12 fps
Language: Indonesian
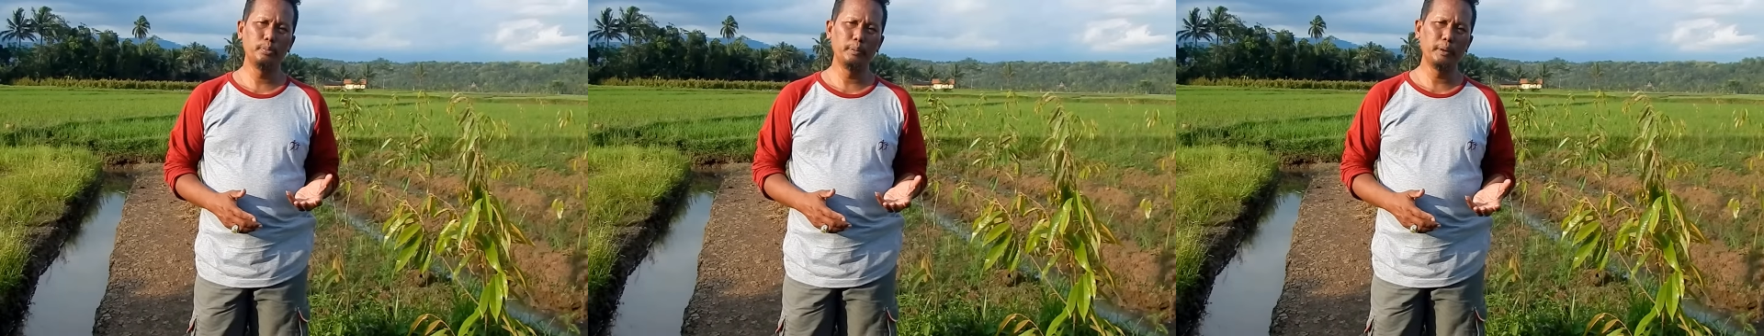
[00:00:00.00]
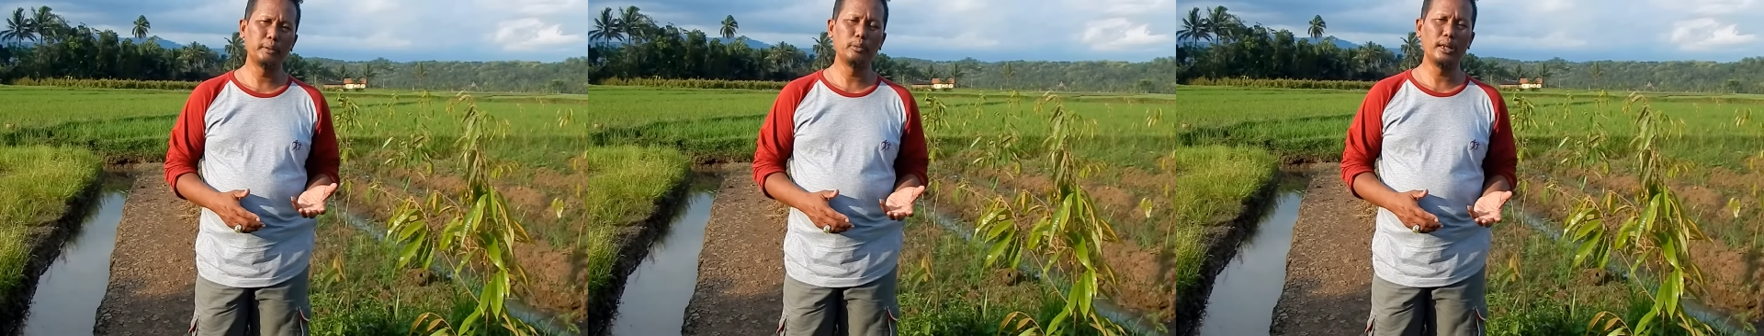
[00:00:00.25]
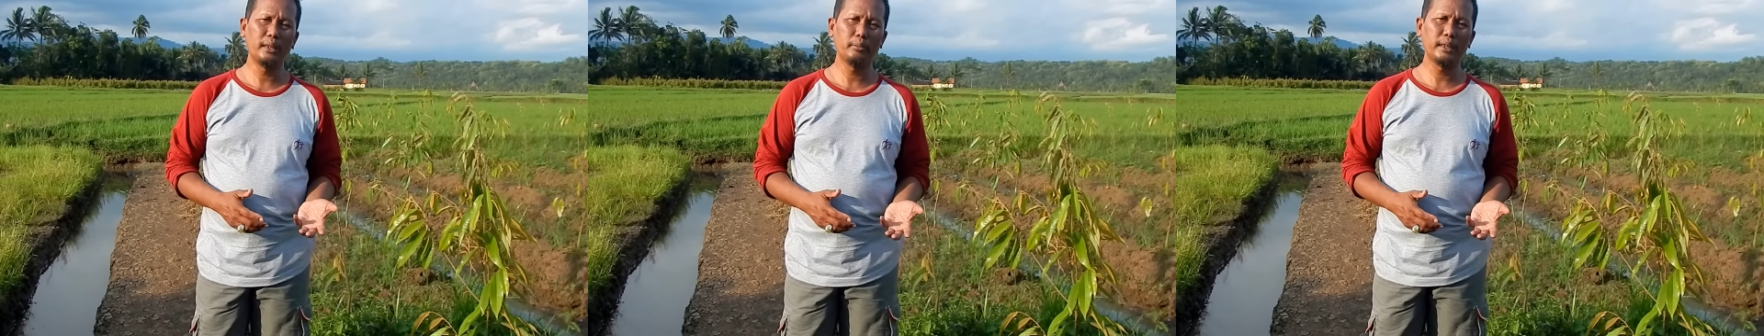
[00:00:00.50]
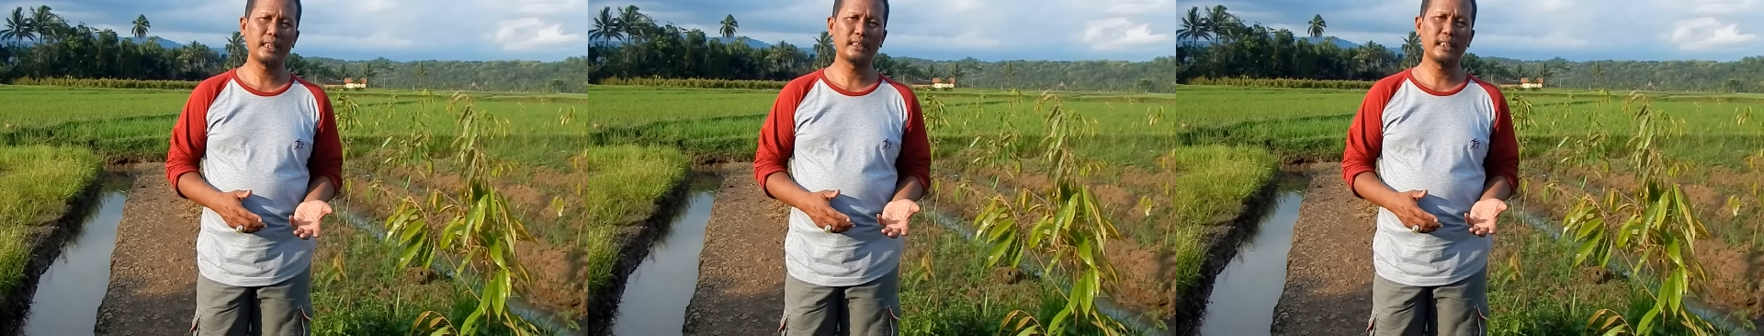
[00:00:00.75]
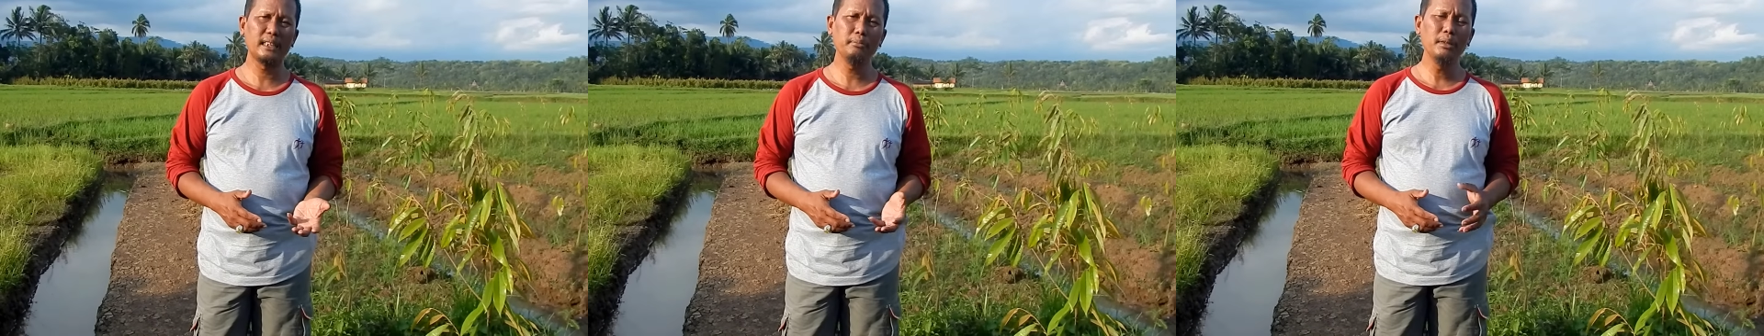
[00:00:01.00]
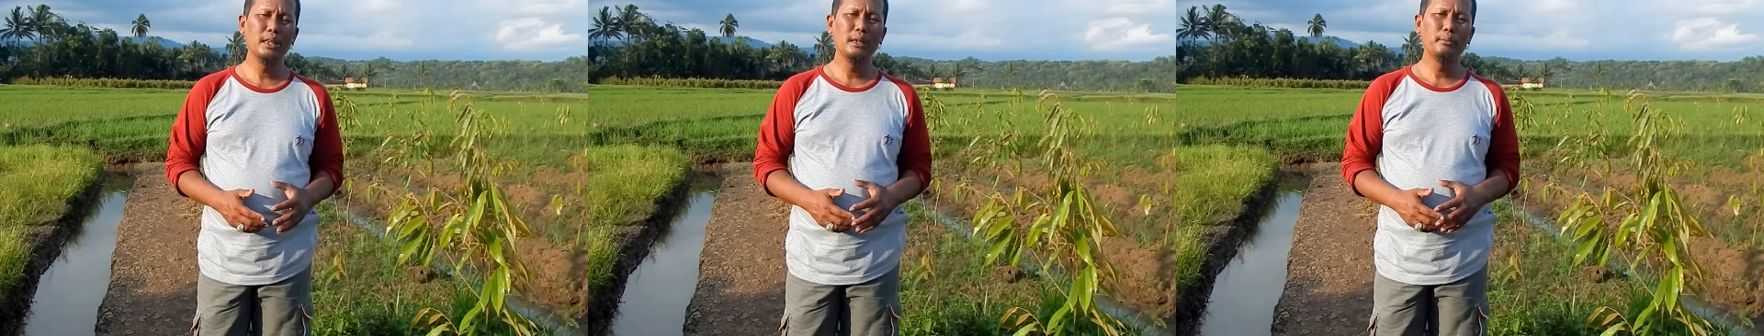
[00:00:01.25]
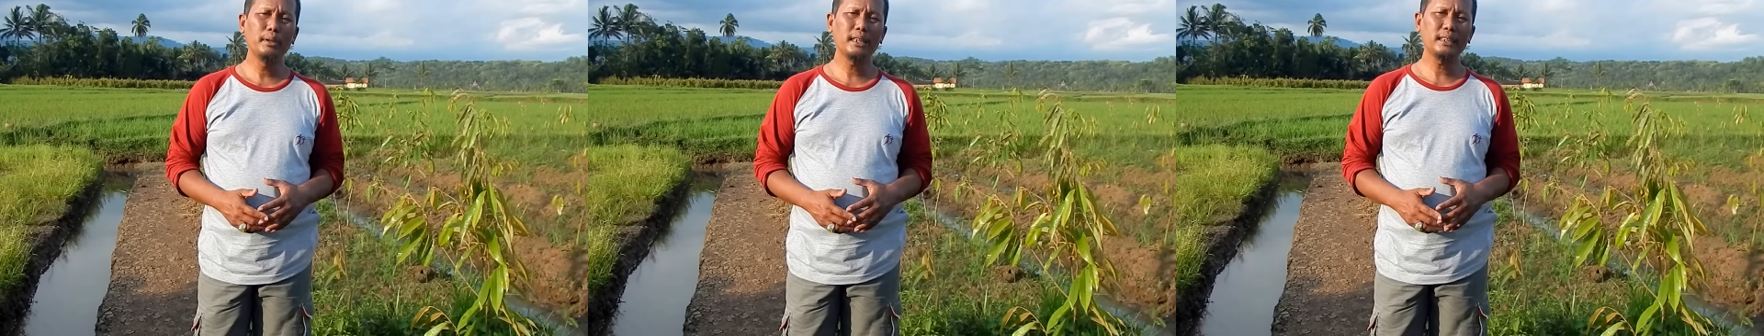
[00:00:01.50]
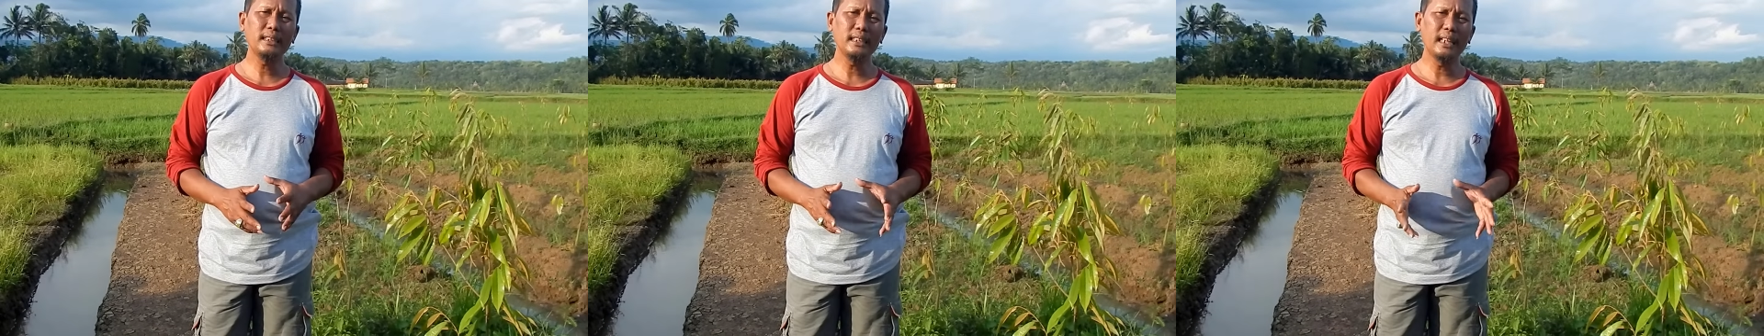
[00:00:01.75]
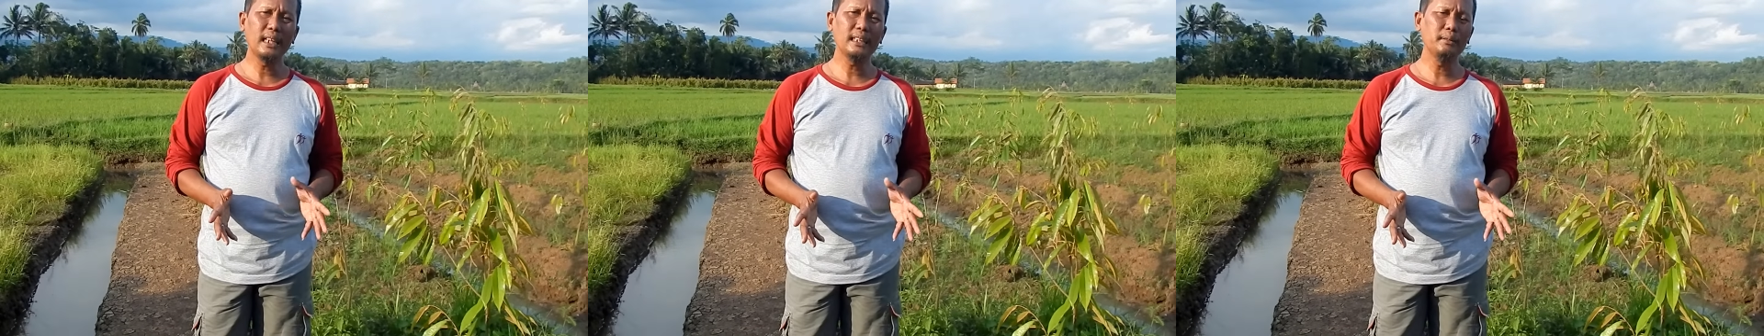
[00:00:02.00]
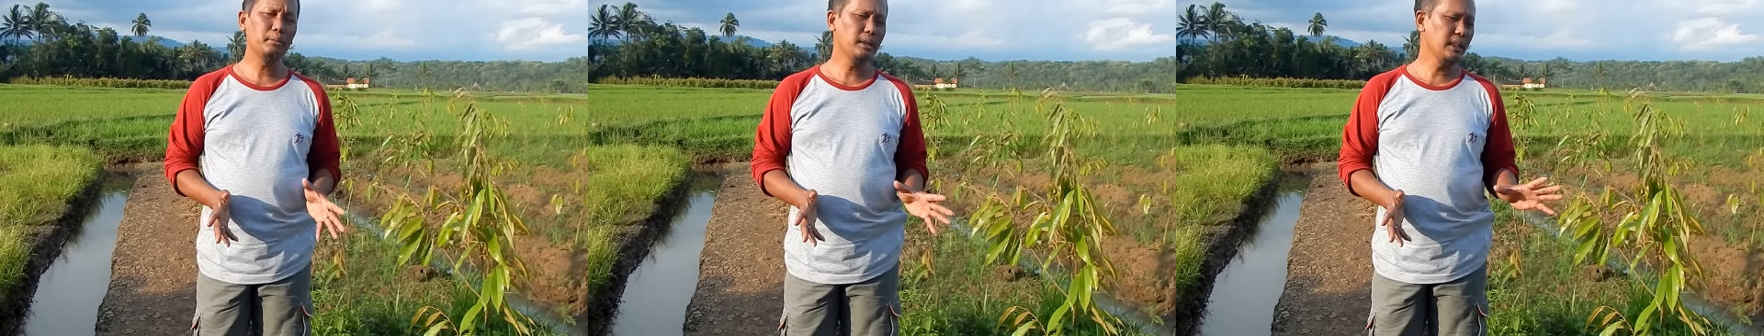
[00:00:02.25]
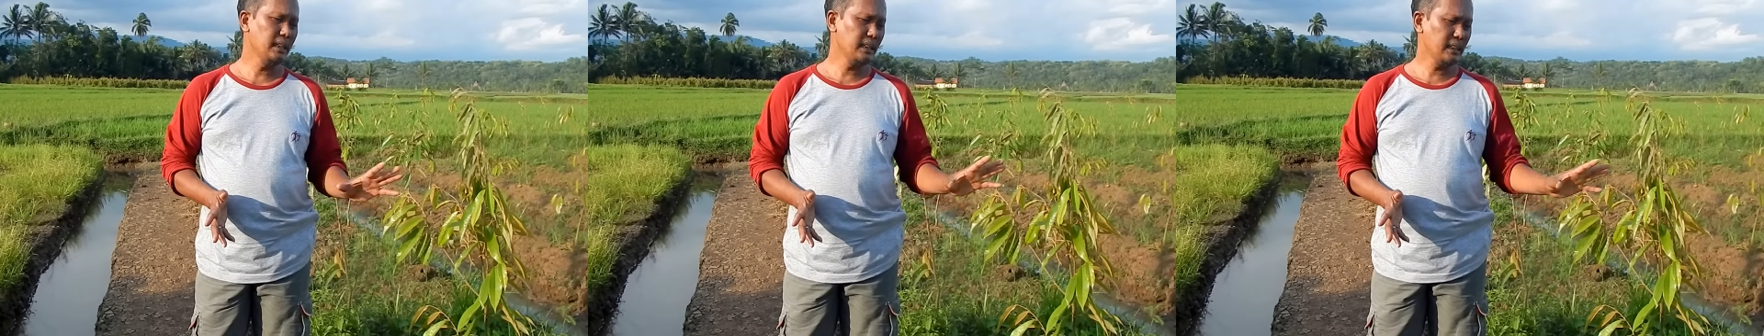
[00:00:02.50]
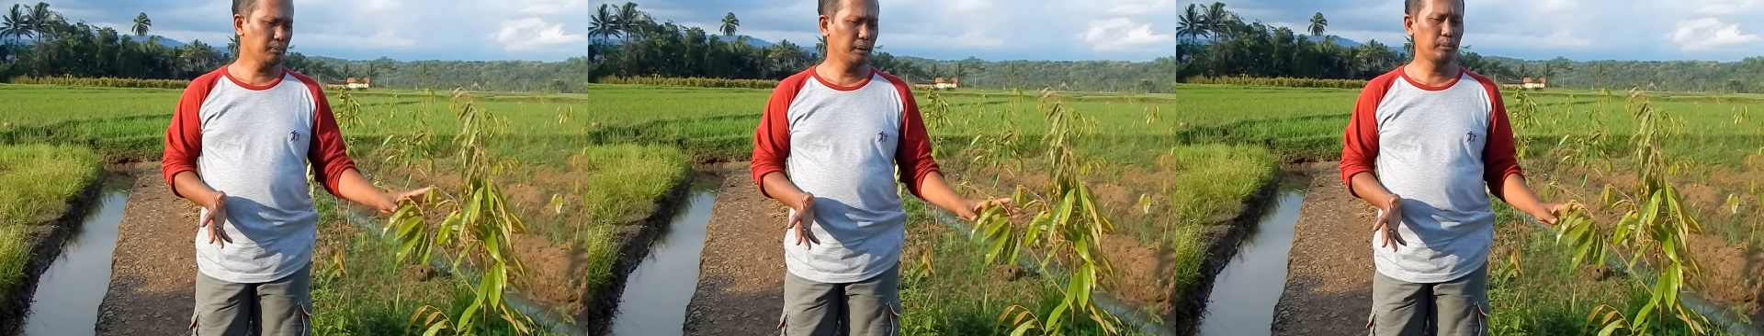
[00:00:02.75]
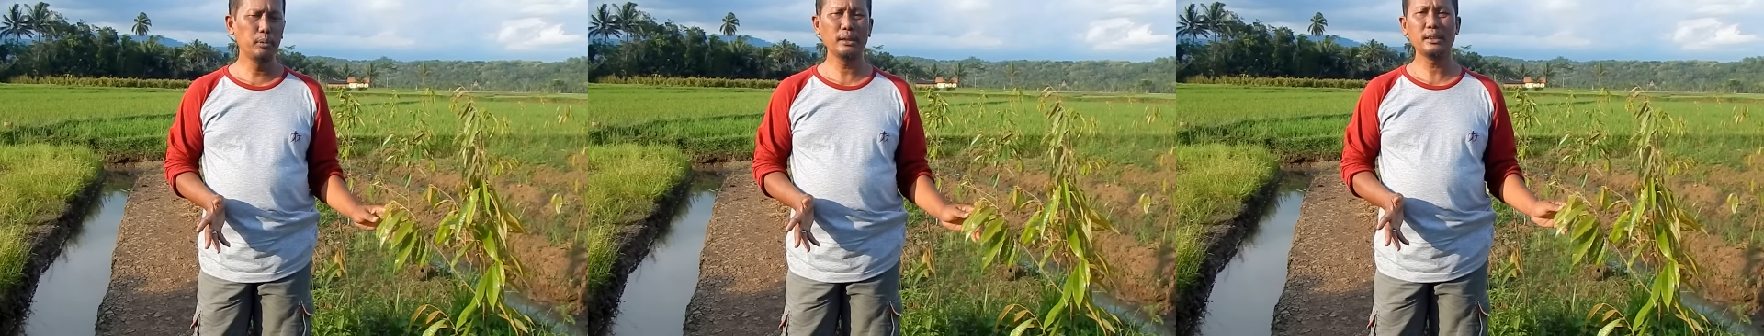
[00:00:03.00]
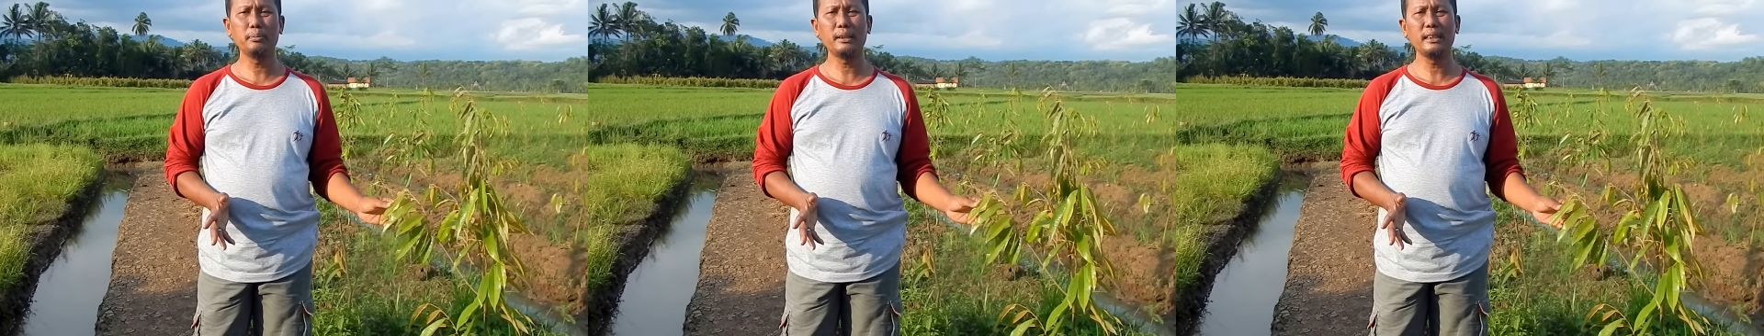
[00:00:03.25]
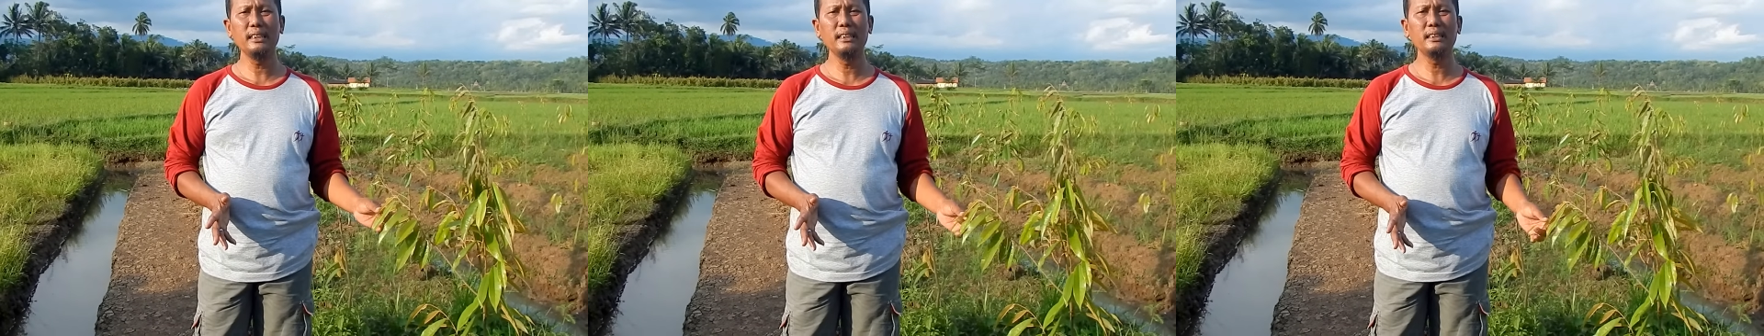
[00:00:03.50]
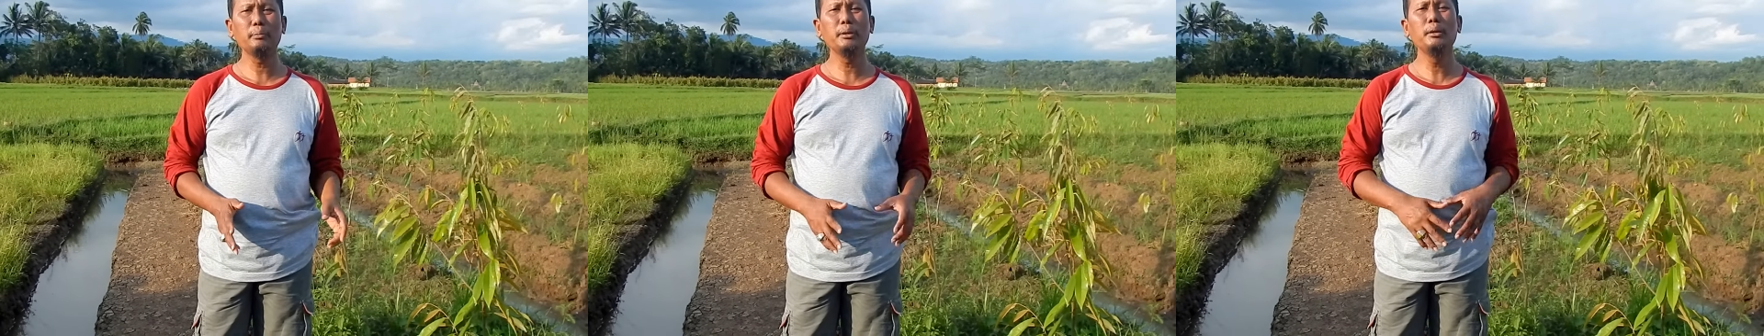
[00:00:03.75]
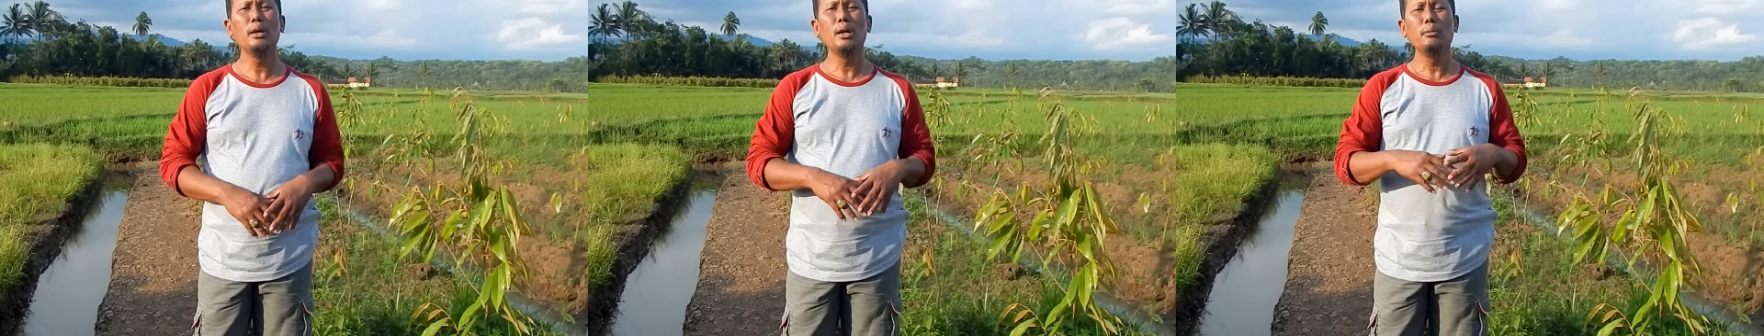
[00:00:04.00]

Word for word: bibit buah yang mereka tanam mereka tidak lagi menginginkan bibit buah seperti ini tapi